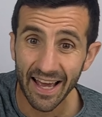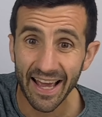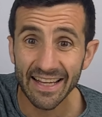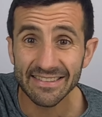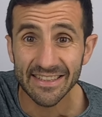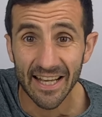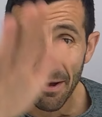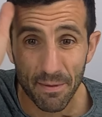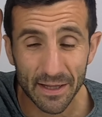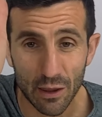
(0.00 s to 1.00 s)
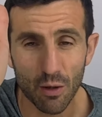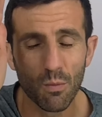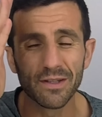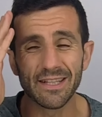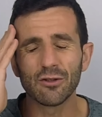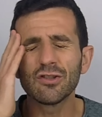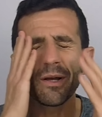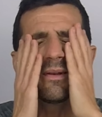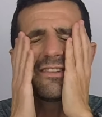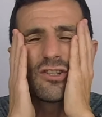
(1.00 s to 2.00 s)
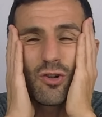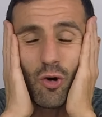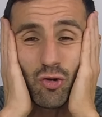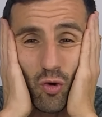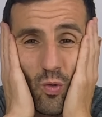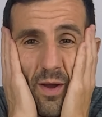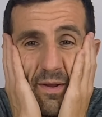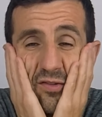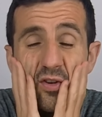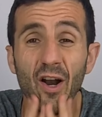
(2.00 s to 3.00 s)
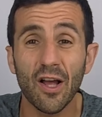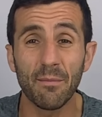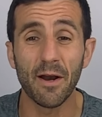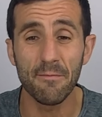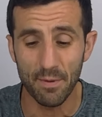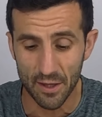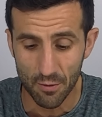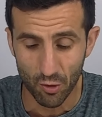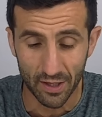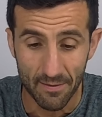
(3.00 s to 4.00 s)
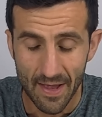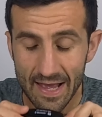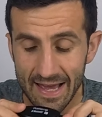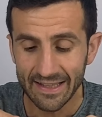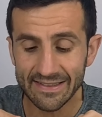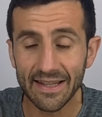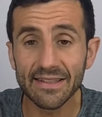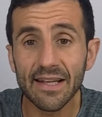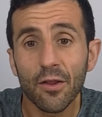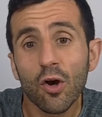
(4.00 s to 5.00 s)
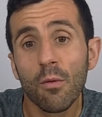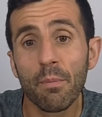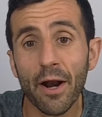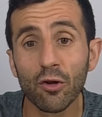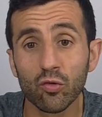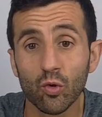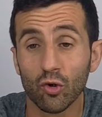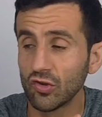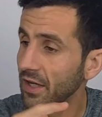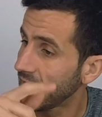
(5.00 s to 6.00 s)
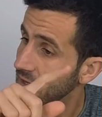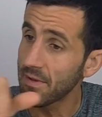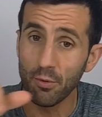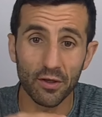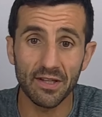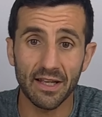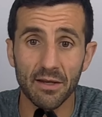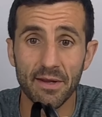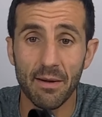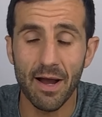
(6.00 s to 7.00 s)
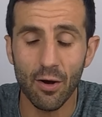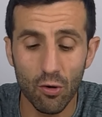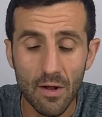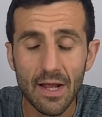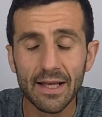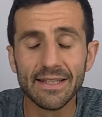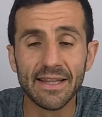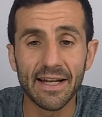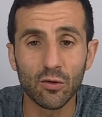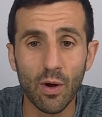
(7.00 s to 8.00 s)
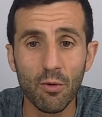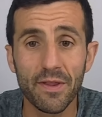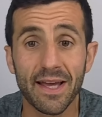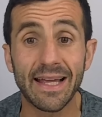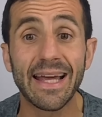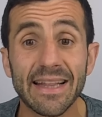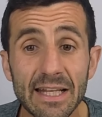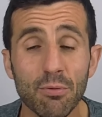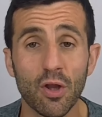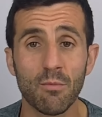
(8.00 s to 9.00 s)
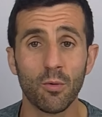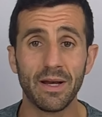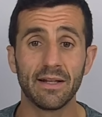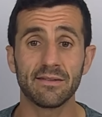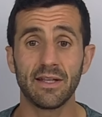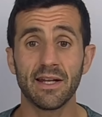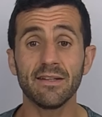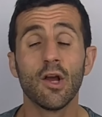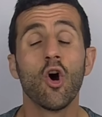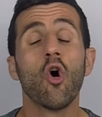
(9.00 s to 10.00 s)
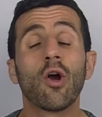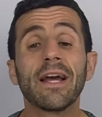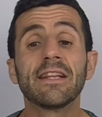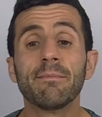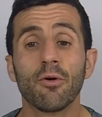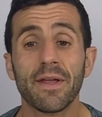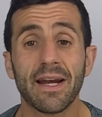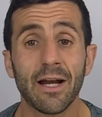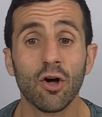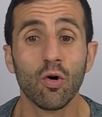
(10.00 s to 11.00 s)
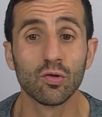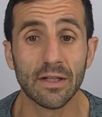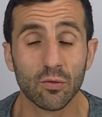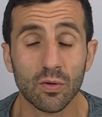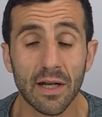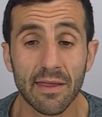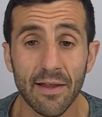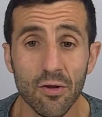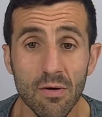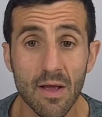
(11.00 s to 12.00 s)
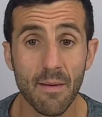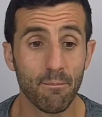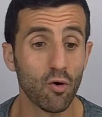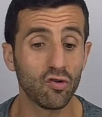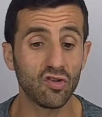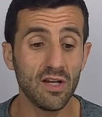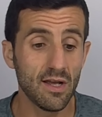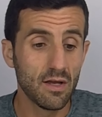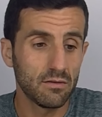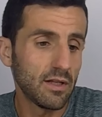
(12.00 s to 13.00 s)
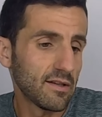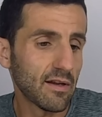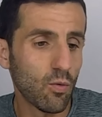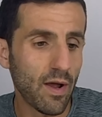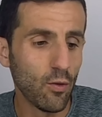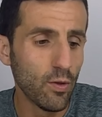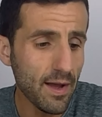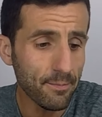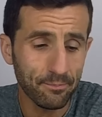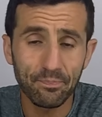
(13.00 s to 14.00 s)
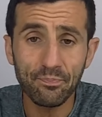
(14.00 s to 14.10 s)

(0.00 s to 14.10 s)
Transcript: Este a petición vuestra. No sé si habéis sido 8 o 9 personas las que me habéis pedido porque estáis deseando compraros uno. Si queréis, me podéis escribir abajo. Interactuamos de qué tipo de móviles tienes o qué tipo de reloj estás utilizando. Por si tienes alguna duda